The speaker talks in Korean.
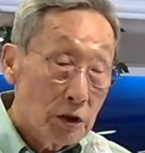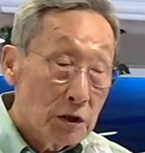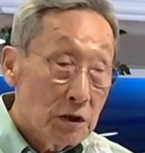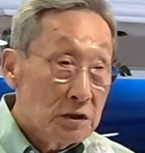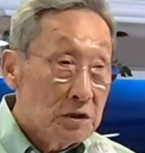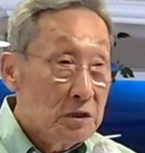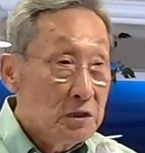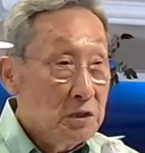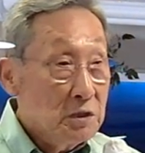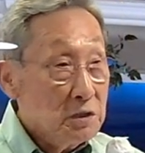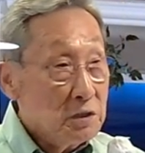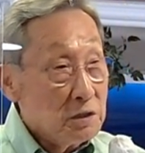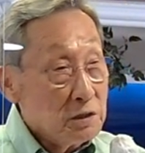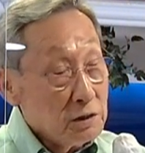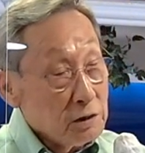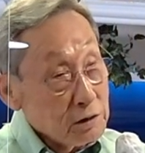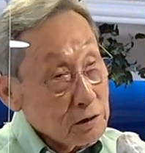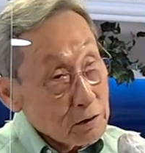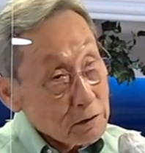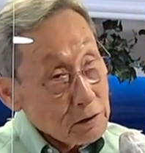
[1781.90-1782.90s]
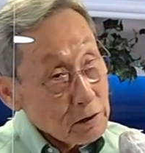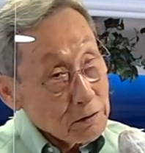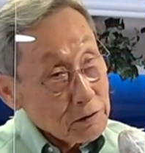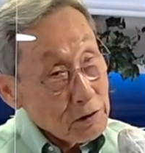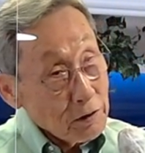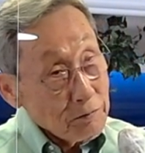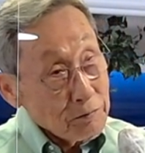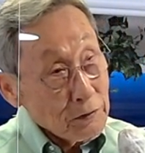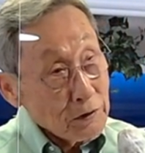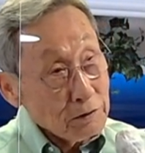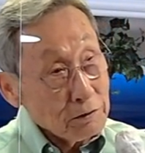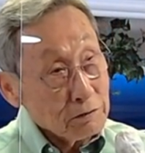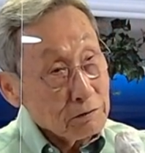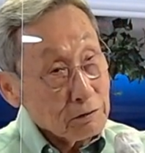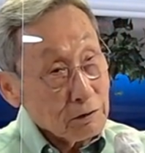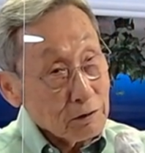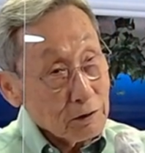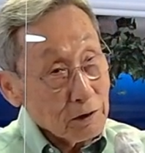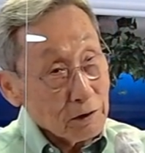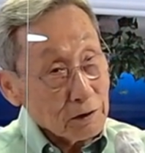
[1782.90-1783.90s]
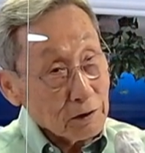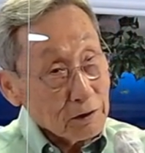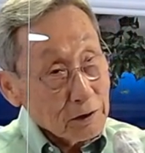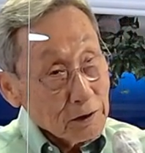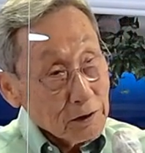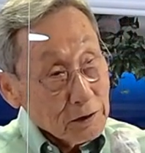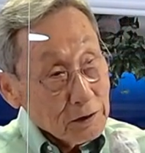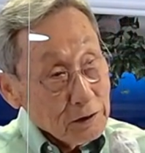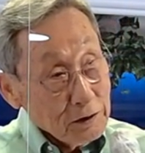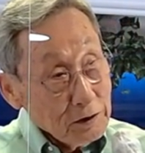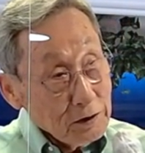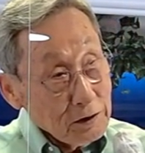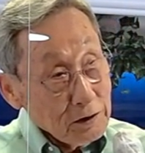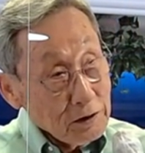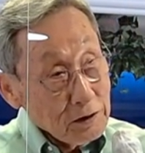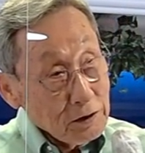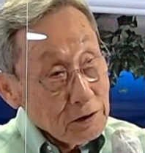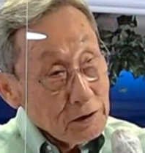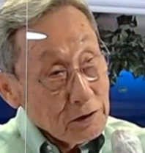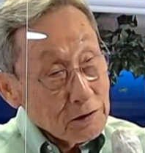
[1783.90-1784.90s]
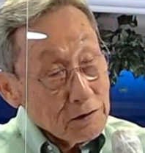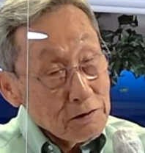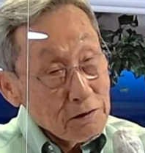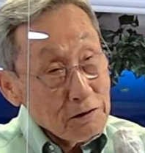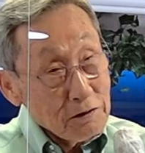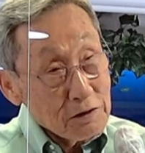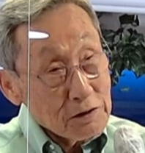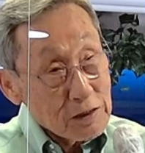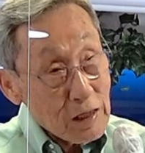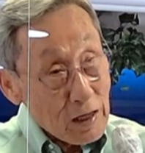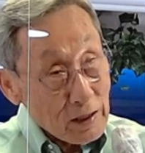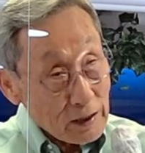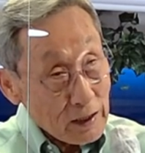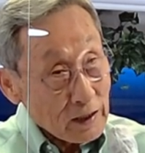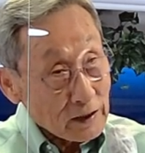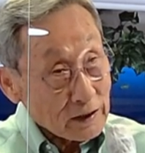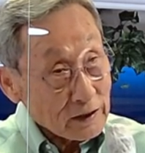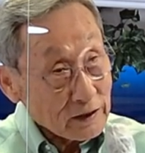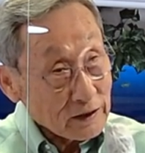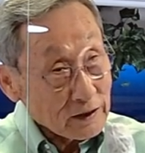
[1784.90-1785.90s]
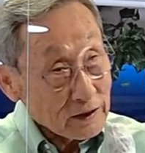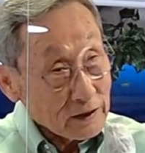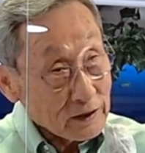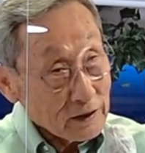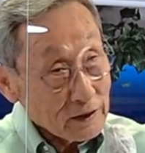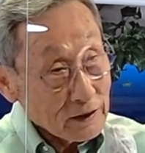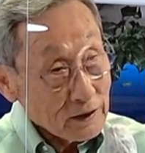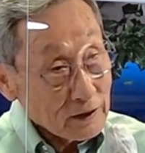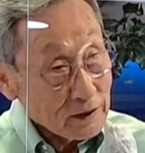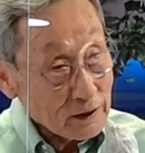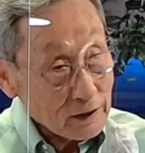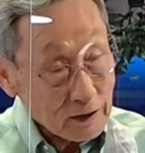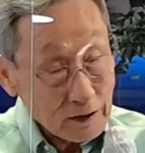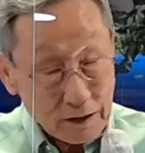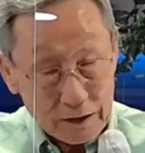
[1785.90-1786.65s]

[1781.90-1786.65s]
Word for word: 이, 렇게 되면 예, 이 이런 사랑, 아,